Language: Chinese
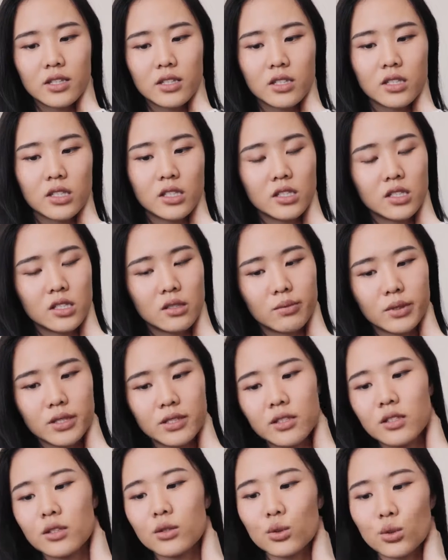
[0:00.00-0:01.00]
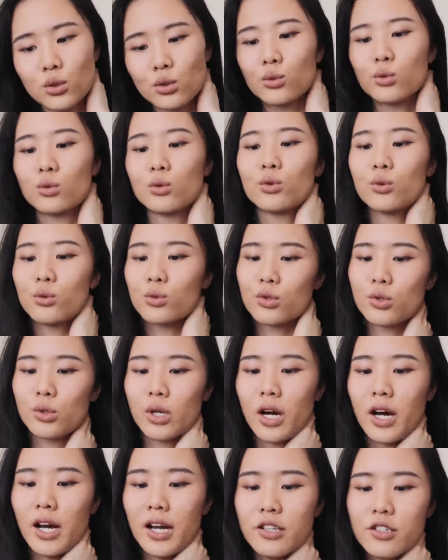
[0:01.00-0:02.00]
自己记笔记的速度，主
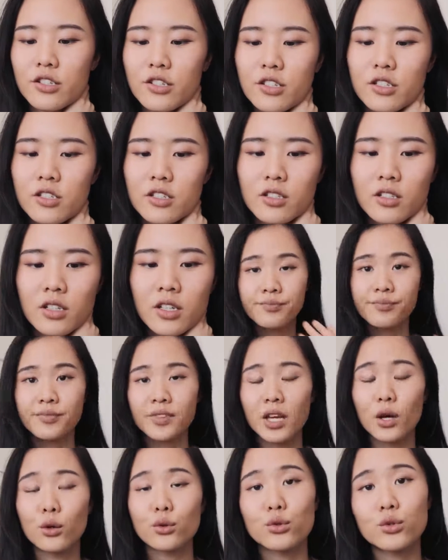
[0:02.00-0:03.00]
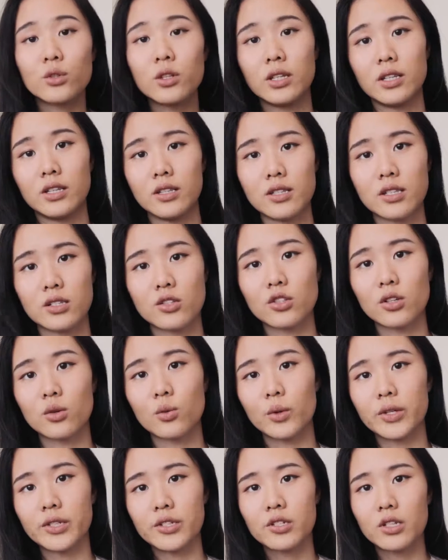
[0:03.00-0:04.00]
要还是要去理解这个
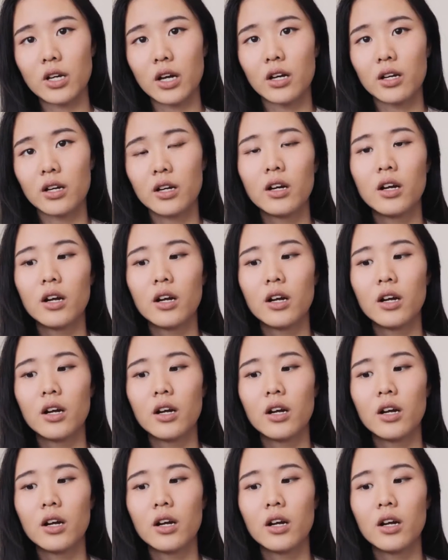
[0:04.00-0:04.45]
文章。